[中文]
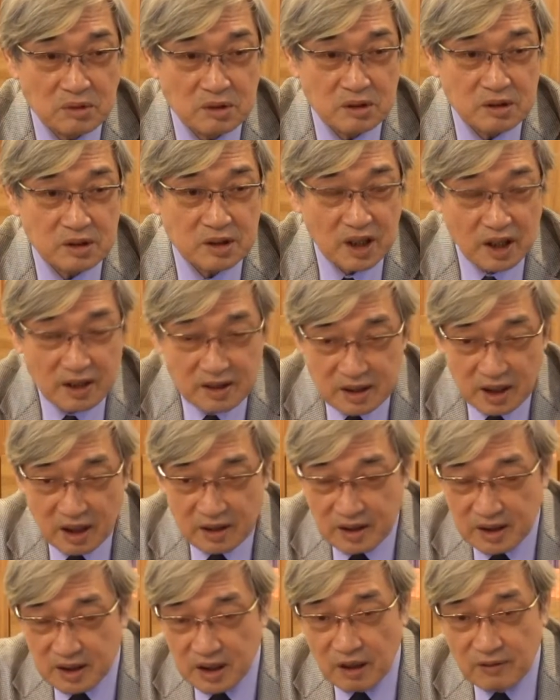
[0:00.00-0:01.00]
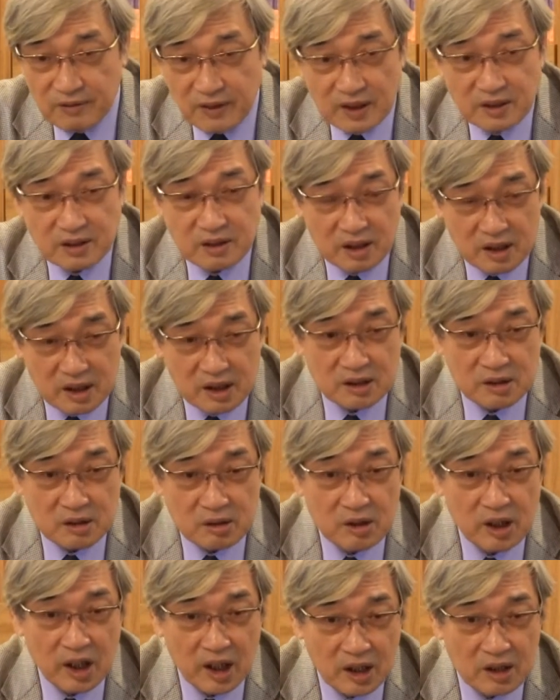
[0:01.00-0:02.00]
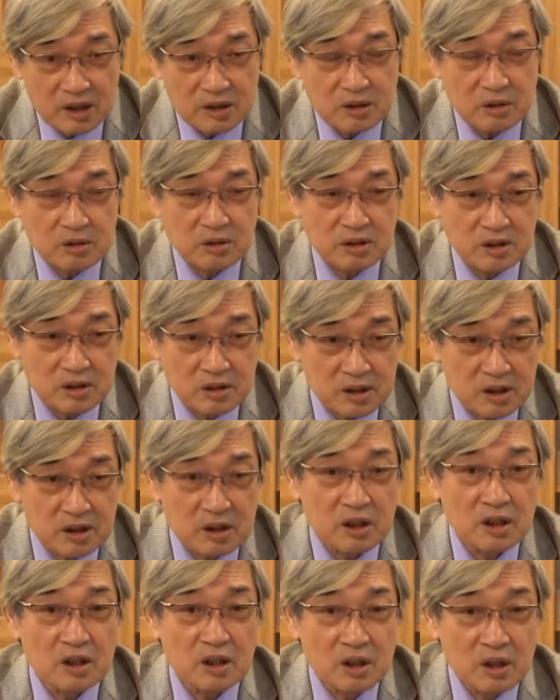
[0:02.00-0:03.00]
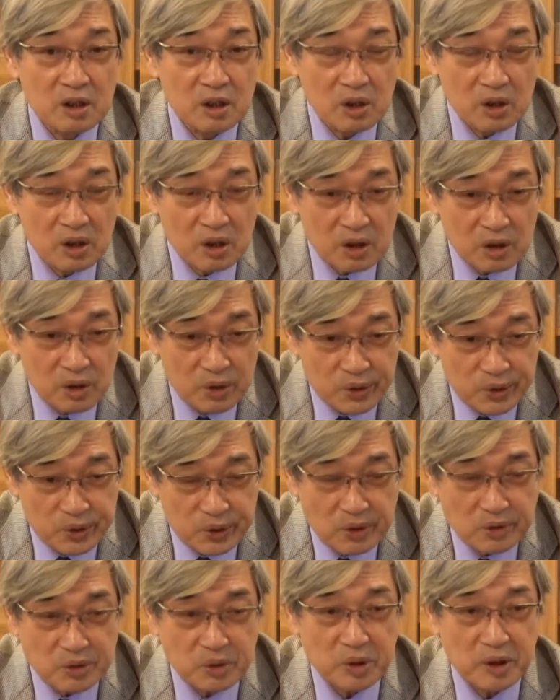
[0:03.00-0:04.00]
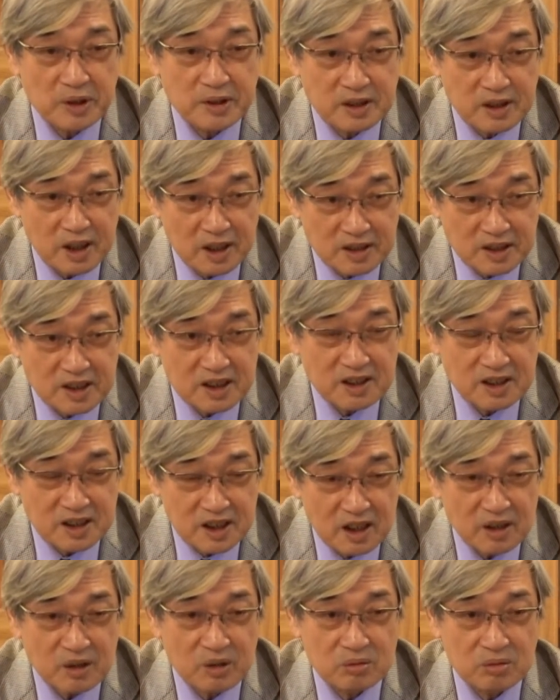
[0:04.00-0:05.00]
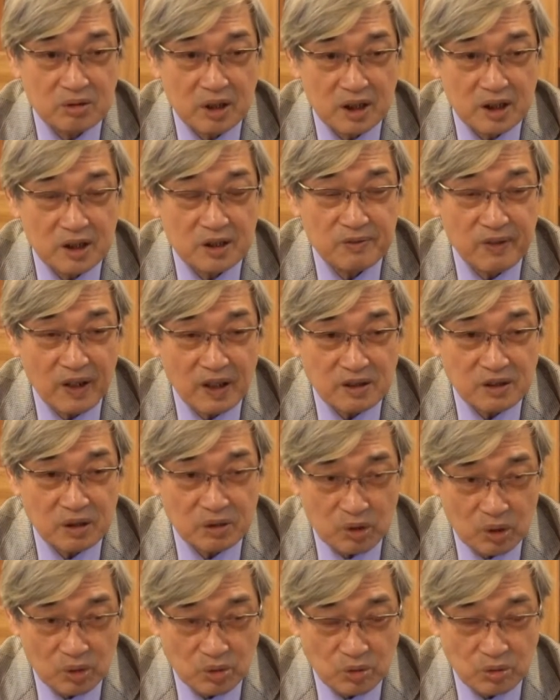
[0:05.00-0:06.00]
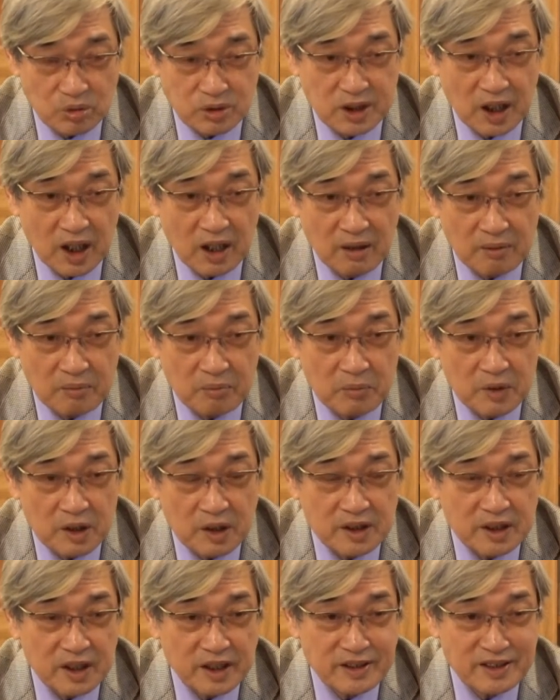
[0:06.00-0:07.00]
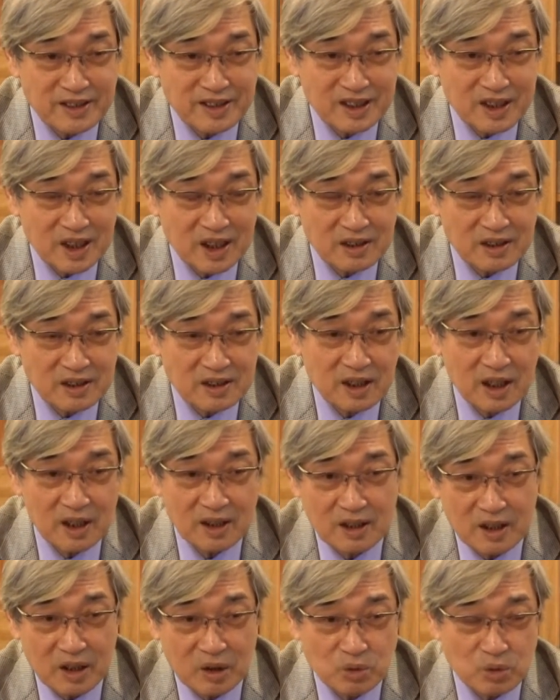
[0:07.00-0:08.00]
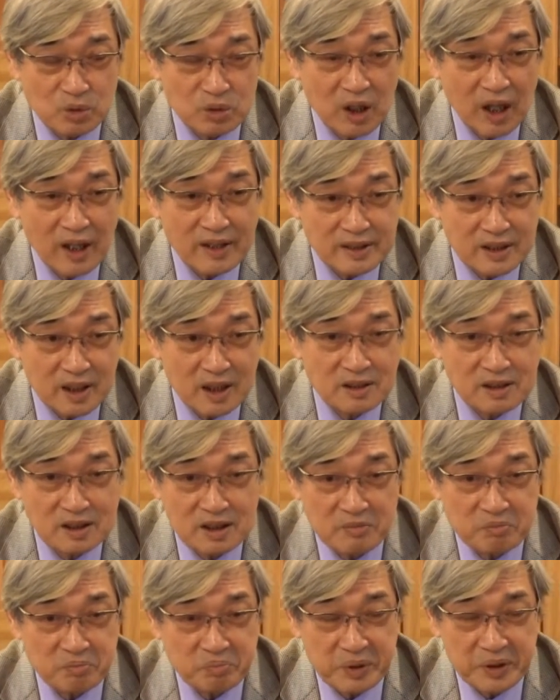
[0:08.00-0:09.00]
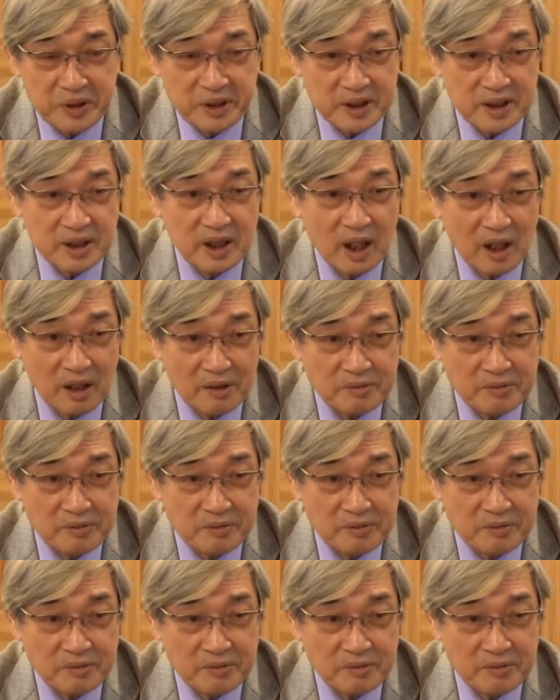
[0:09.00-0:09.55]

江夏的下方就鄂州，鄂州就是孙权曾经建都的地方，叫做武昌，跟现在的武汉三镇不一样。